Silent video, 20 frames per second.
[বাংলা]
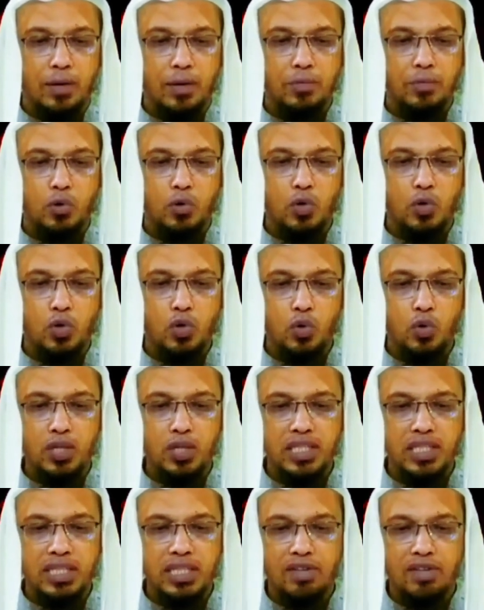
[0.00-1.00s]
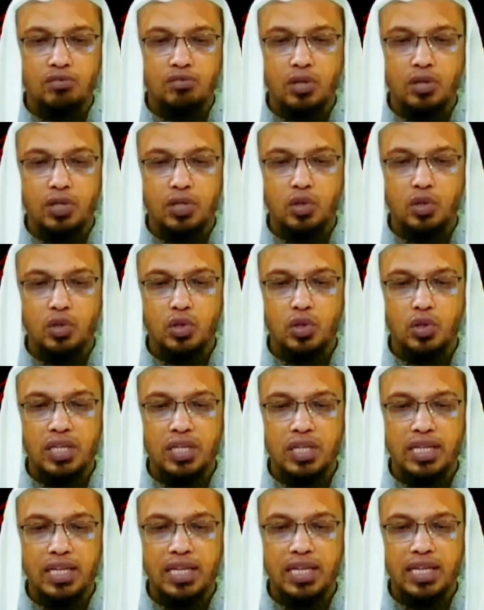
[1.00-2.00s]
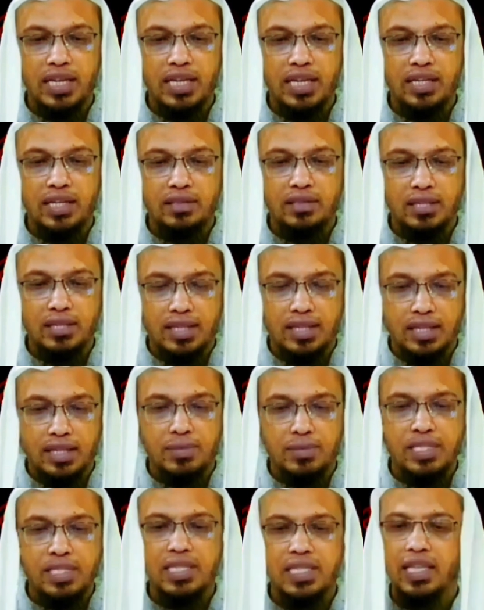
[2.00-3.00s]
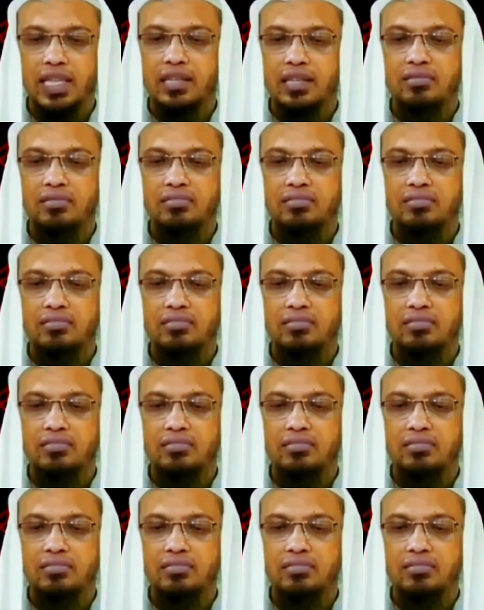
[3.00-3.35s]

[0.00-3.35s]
কোনো রোগী ঝাড়ফুঁকের জন্য নিয়ে গেলে যারা তাবিজ দেন